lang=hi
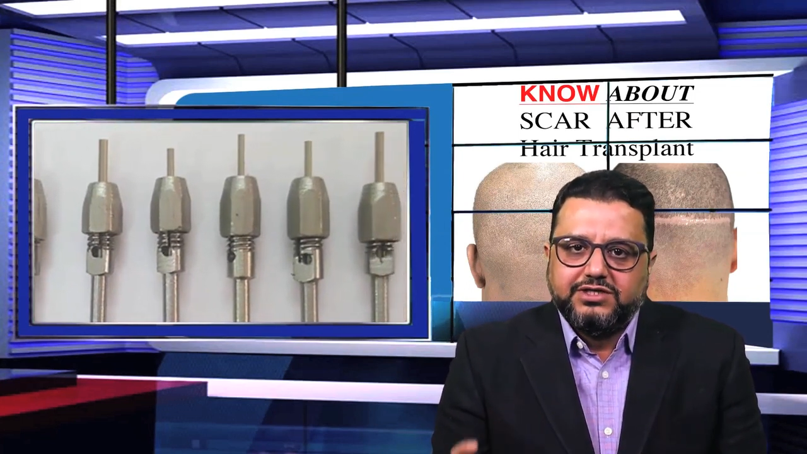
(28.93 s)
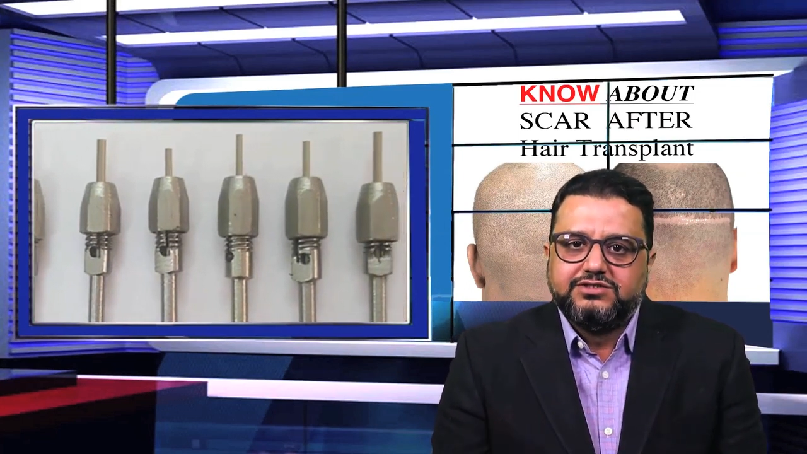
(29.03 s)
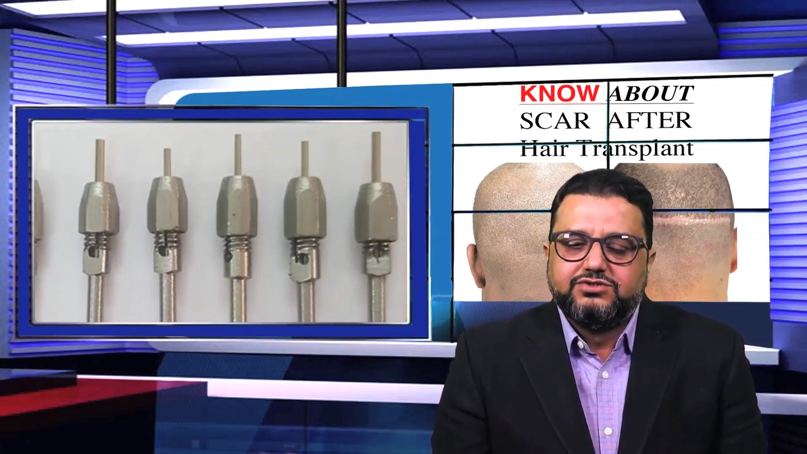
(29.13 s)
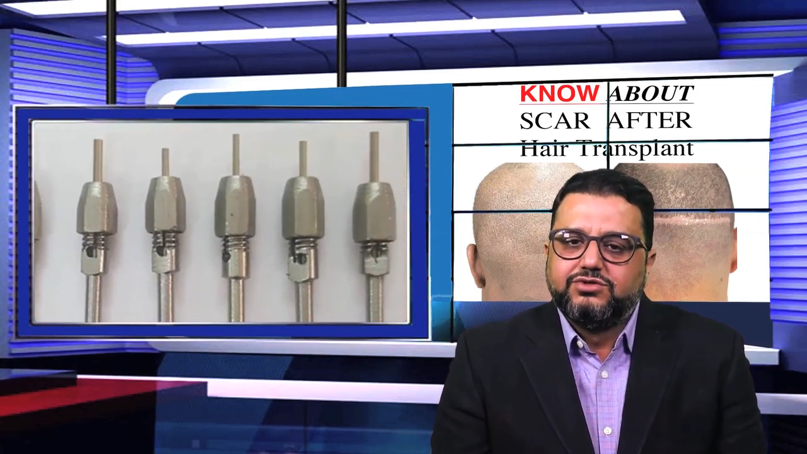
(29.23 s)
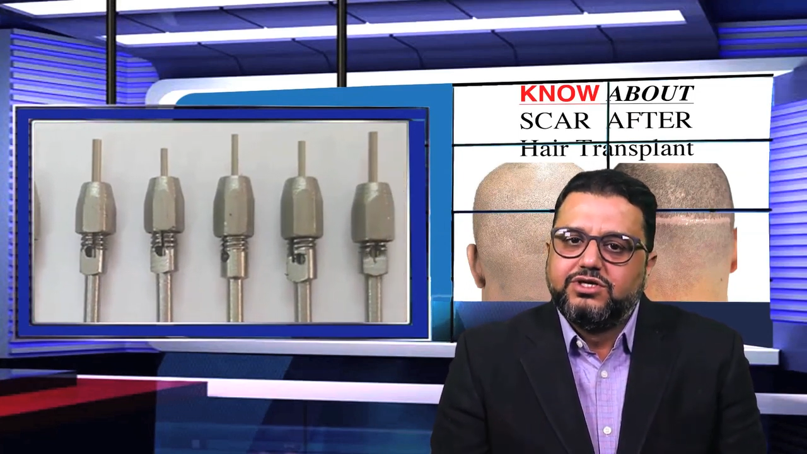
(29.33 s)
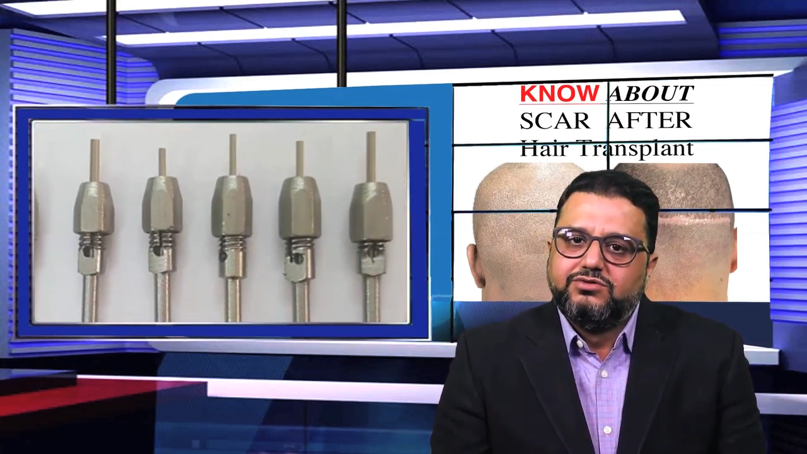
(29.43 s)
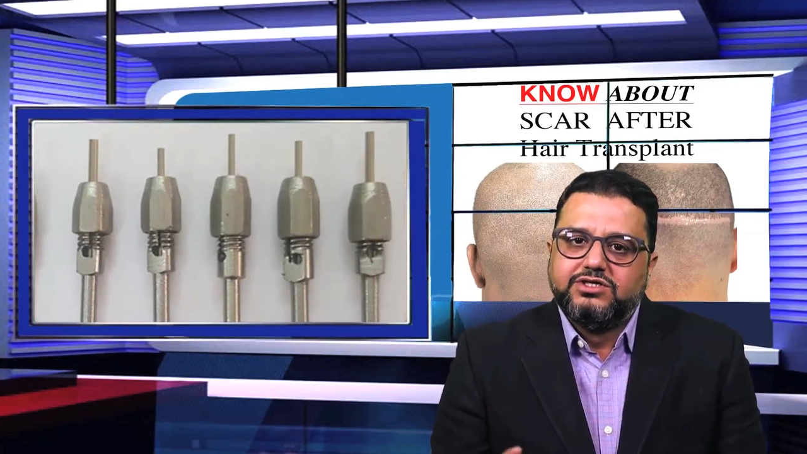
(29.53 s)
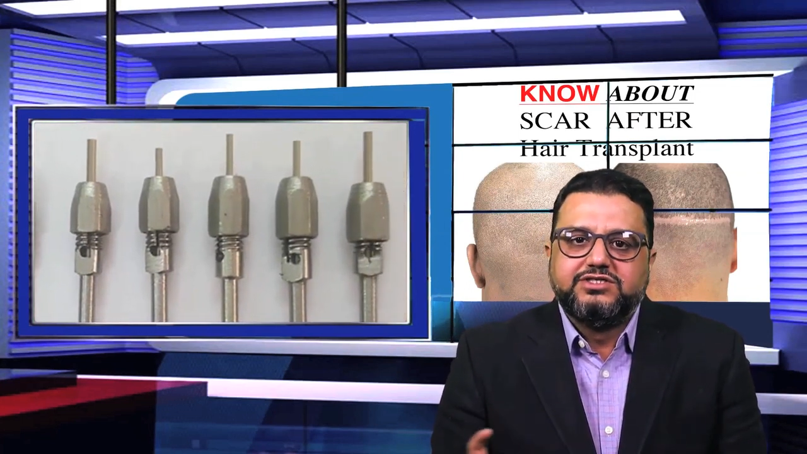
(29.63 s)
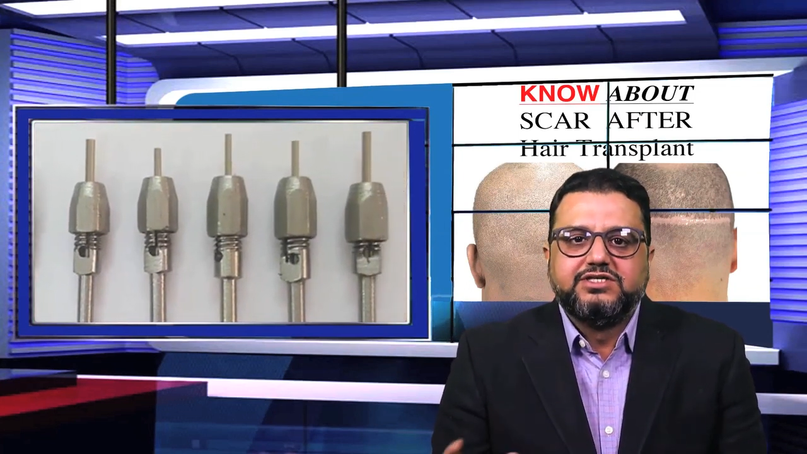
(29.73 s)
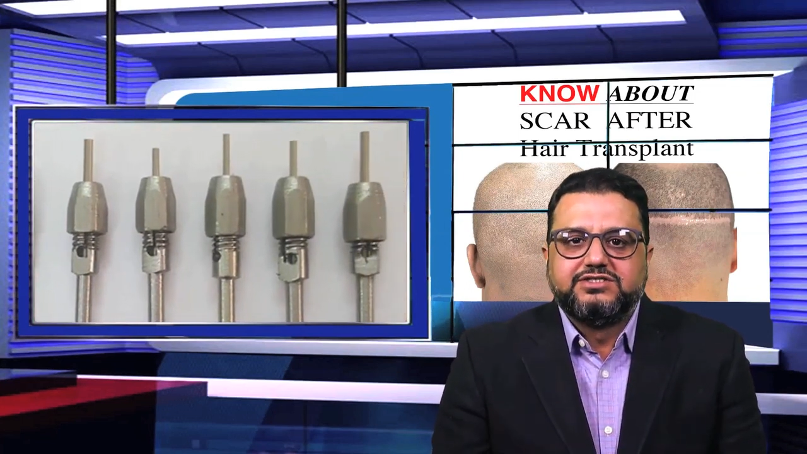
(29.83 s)
पंचेज होते हैं
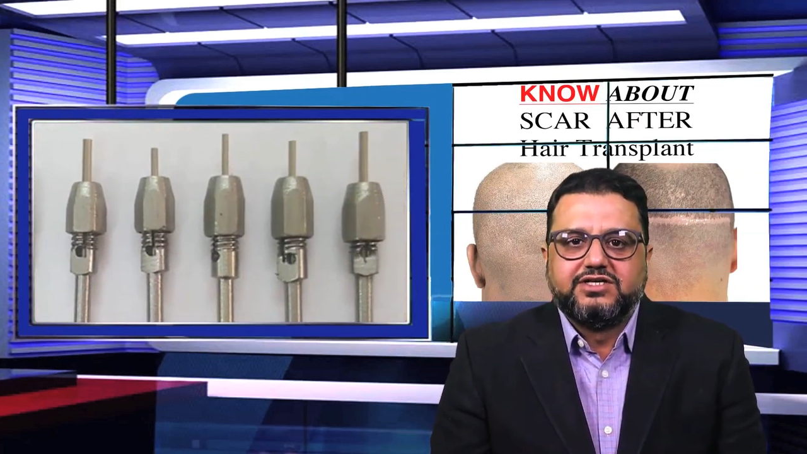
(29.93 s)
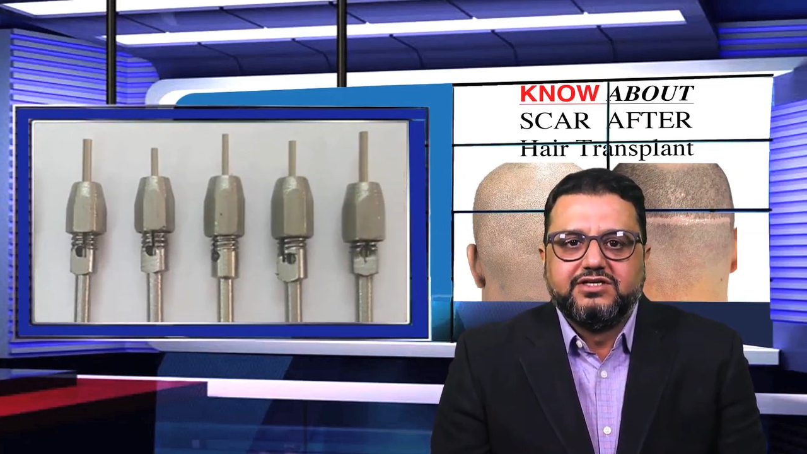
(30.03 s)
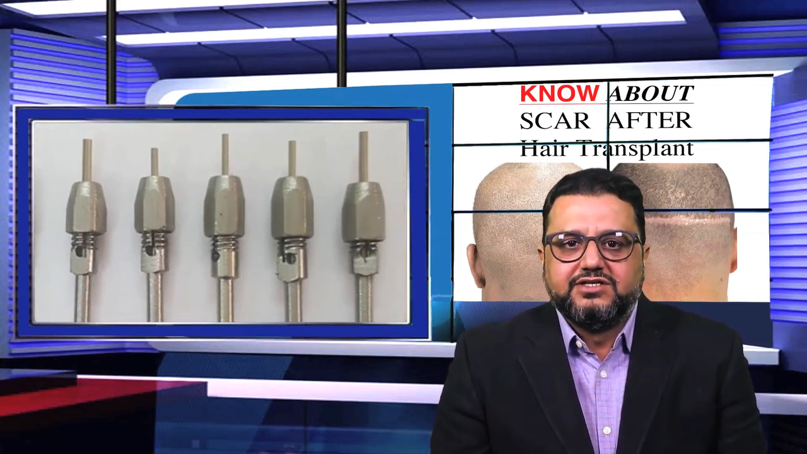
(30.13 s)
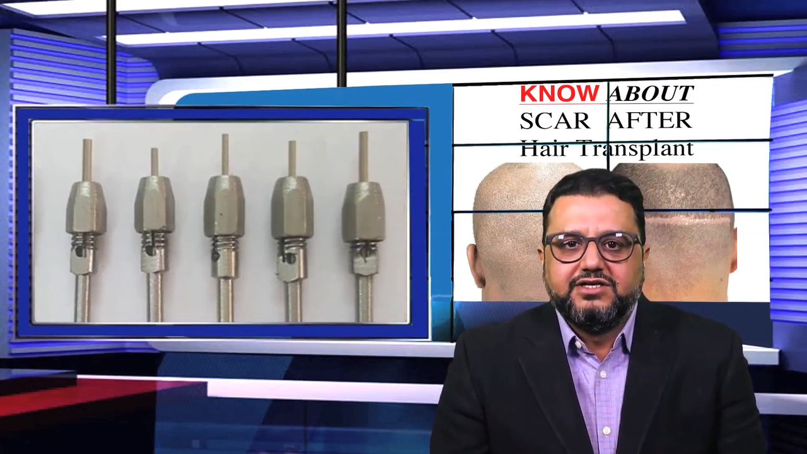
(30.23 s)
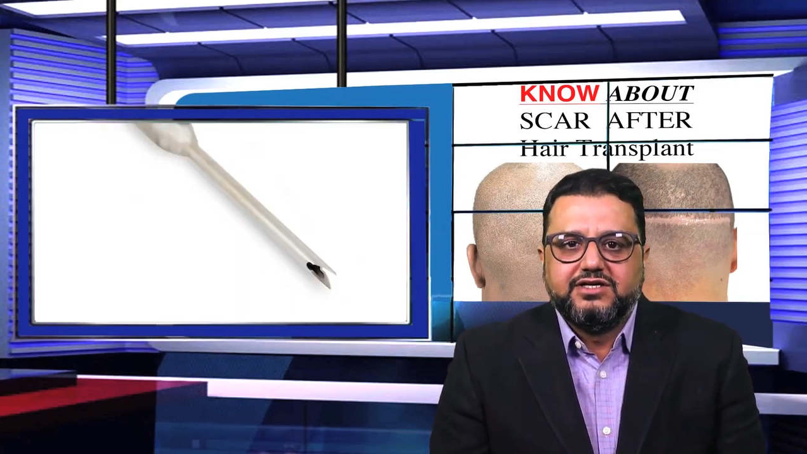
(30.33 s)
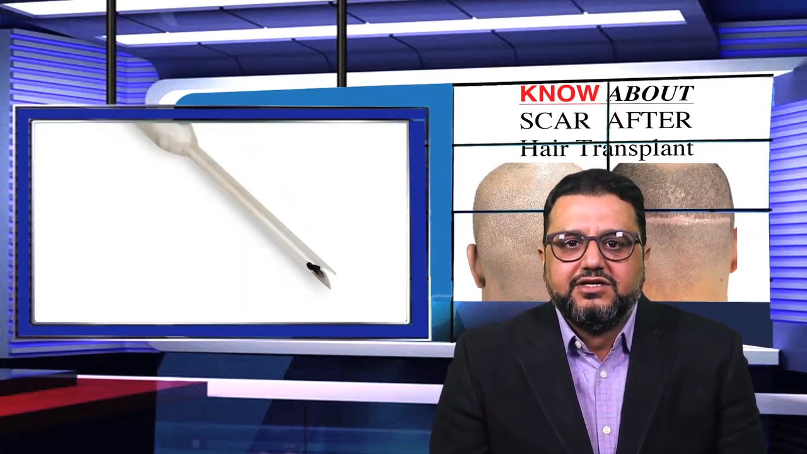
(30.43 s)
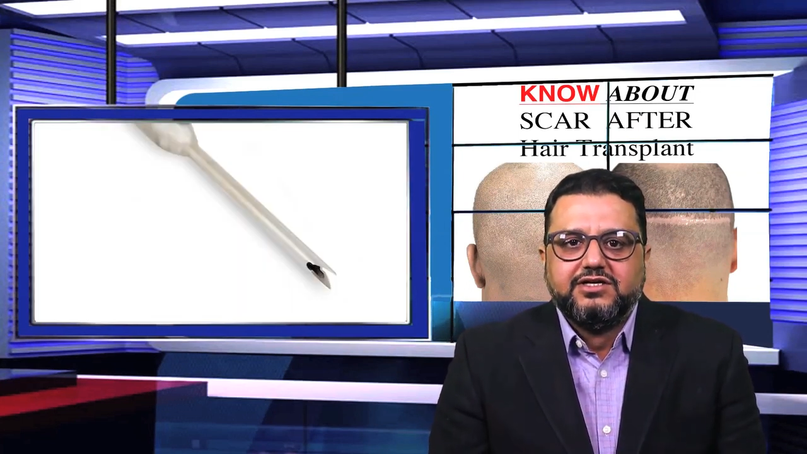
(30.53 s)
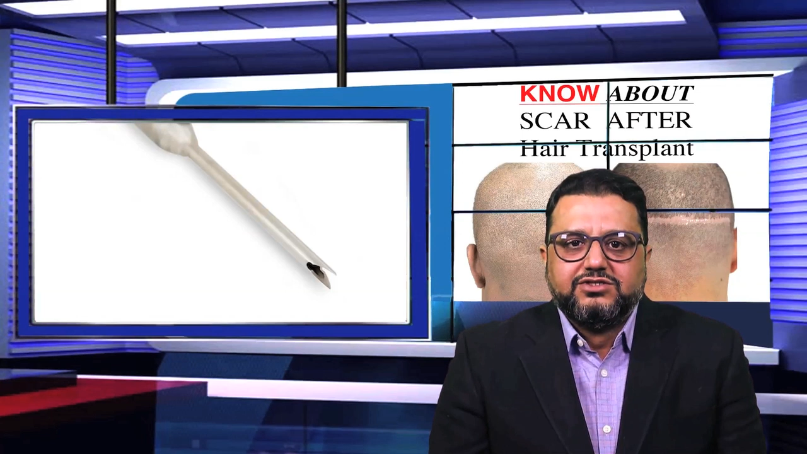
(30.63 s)
उन्हें चेंज कर देते हैं